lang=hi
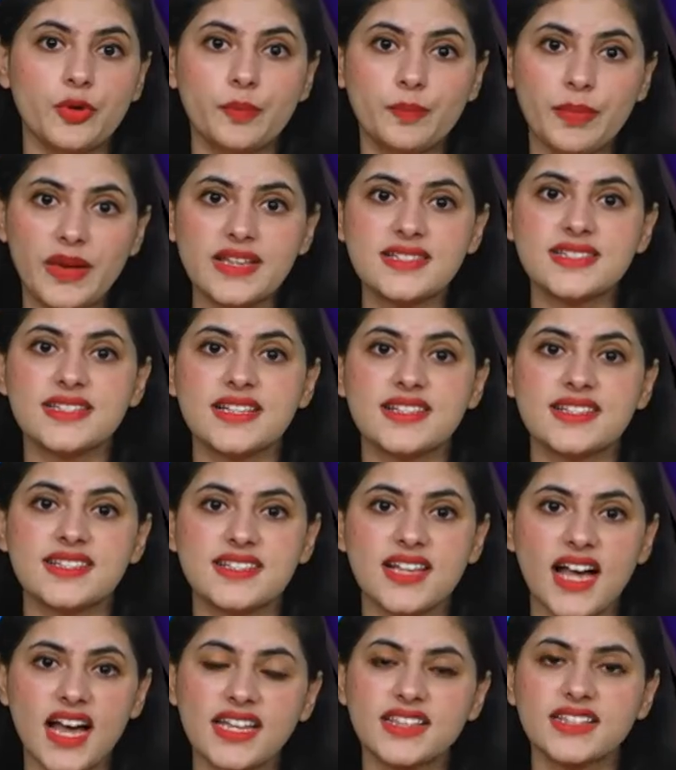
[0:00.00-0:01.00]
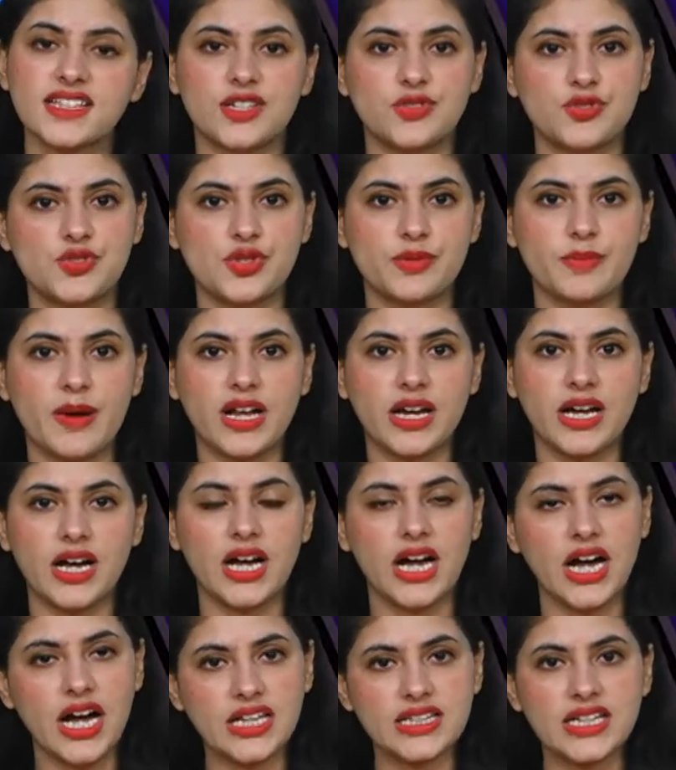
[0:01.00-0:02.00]
रुपये से जायद का
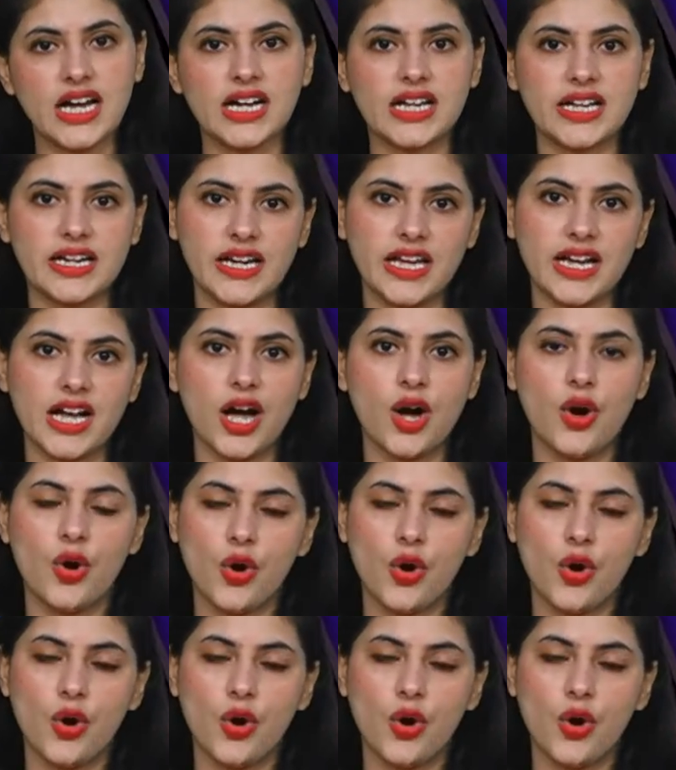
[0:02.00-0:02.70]
जुर्माना अदा करने का